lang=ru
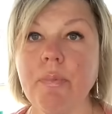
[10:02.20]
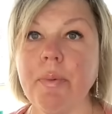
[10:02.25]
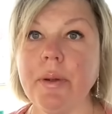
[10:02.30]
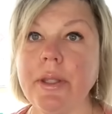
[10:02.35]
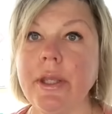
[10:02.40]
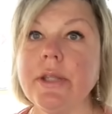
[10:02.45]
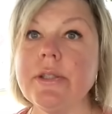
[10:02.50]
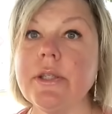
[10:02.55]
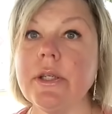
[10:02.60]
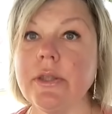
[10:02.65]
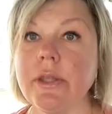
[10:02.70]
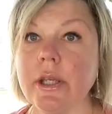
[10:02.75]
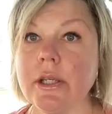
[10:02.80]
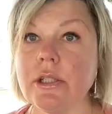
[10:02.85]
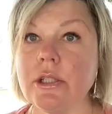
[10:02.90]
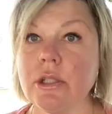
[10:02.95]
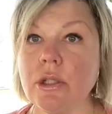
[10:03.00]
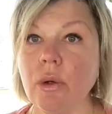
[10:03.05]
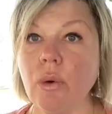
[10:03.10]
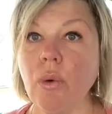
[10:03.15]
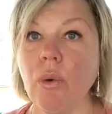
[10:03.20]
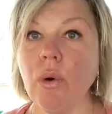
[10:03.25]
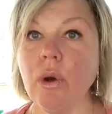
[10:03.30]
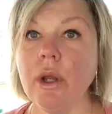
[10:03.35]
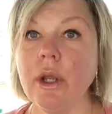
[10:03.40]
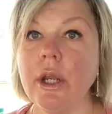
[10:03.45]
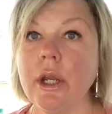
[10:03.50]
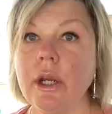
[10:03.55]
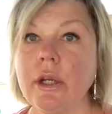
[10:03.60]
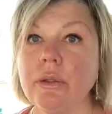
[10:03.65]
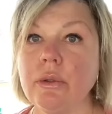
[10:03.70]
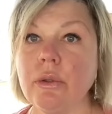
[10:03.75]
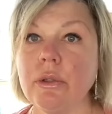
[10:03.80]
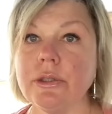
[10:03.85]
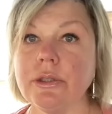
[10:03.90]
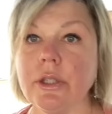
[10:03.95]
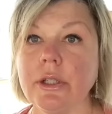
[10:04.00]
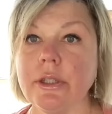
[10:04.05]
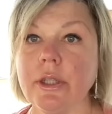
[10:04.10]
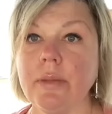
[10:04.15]
понятие ТСО, то
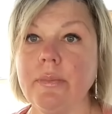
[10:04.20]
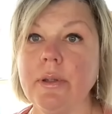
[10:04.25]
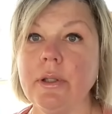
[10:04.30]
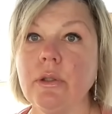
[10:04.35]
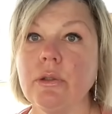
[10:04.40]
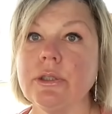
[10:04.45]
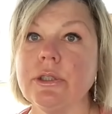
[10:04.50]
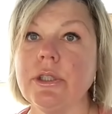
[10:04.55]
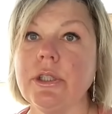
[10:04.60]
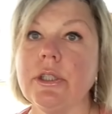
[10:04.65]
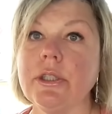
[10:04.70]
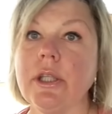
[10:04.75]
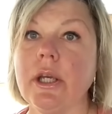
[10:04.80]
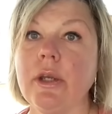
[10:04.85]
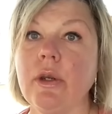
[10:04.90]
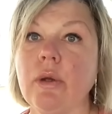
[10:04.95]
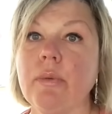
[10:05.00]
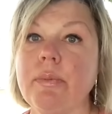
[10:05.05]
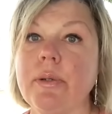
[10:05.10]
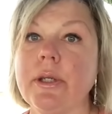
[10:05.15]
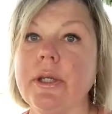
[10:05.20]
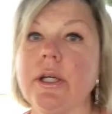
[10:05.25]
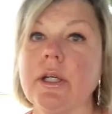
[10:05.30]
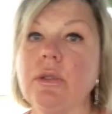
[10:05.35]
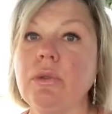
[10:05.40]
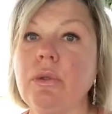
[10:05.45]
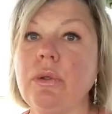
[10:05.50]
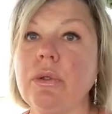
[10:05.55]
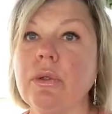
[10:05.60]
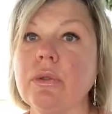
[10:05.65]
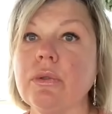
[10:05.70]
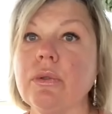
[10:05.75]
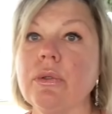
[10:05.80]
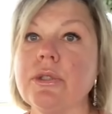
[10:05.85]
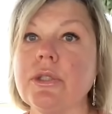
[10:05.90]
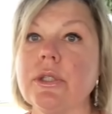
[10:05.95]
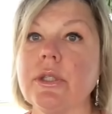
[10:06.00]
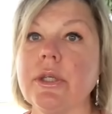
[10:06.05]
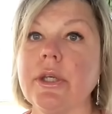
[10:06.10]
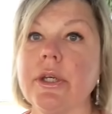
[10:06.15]
есть тратаменту санитарию облигаторию, то
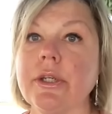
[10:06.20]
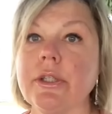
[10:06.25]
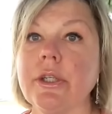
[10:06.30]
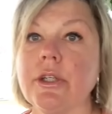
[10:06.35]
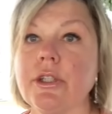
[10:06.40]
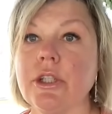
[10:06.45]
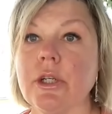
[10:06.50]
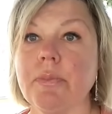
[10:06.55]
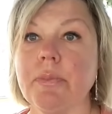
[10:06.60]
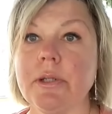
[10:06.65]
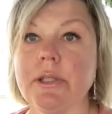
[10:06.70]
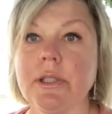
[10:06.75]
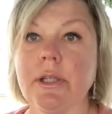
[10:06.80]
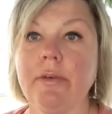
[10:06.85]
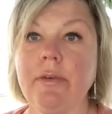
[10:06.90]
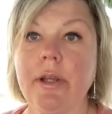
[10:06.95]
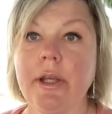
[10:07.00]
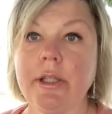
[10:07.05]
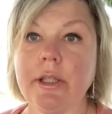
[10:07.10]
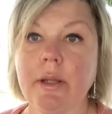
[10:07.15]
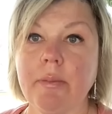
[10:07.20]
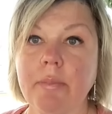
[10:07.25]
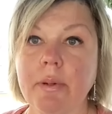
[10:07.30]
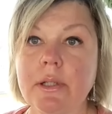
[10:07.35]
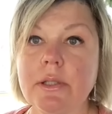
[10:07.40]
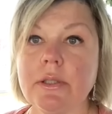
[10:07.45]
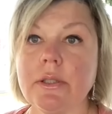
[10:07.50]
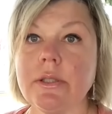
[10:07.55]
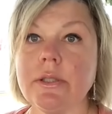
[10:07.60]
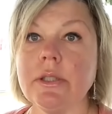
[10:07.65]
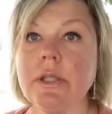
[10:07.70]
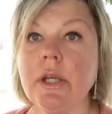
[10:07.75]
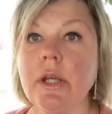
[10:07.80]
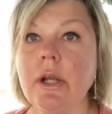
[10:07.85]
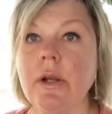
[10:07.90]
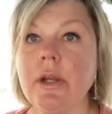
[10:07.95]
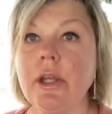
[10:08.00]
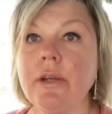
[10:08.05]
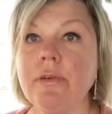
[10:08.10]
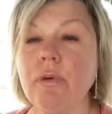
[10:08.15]
есть это когда человек представляет опасность,
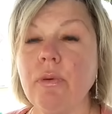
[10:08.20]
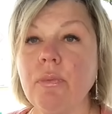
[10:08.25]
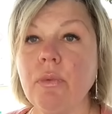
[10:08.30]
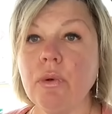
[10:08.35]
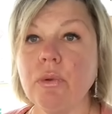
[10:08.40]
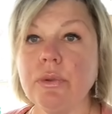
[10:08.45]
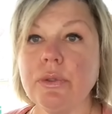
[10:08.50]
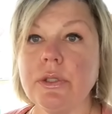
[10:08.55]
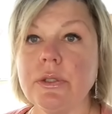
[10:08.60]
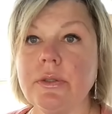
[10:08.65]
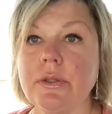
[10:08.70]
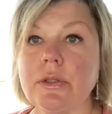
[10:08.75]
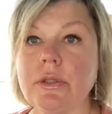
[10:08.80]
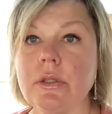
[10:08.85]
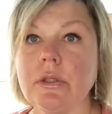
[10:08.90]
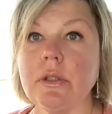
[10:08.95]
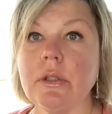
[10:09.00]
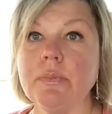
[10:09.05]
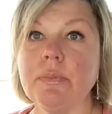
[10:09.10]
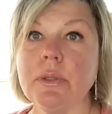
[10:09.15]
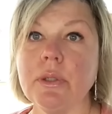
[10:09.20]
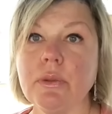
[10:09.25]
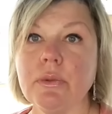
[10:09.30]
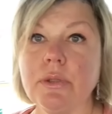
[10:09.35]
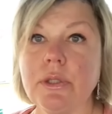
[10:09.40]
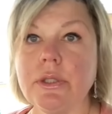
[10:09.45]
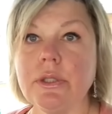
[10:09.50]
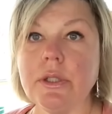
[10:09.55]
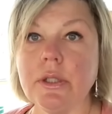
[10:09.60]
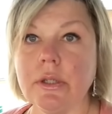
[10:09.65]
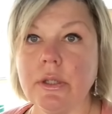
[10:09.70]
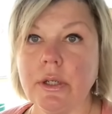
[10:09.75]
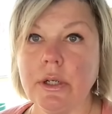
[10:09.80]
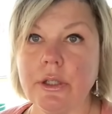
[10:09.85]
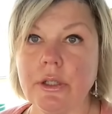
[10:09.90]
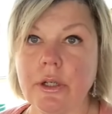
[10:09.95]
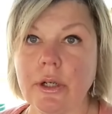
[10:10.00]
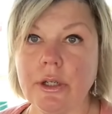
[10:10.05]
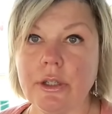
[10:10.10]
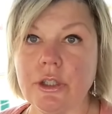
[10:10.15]
его могут действительно принудительно
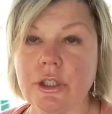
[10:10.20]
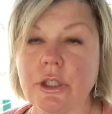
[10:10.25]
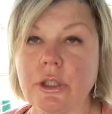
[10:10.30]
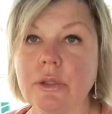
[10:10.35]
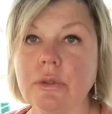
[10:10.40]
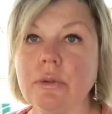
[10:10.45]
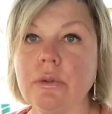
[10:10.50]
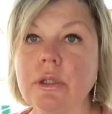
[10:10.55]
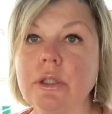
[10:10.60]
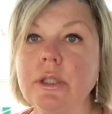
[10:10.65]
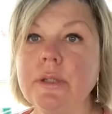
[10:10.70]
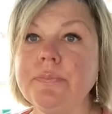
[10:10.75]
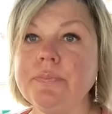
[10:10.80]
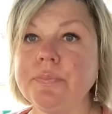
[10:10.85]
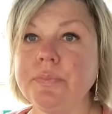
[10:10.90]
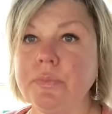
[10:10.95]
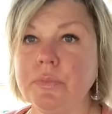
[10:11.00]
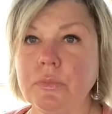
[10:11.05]
лечить, но это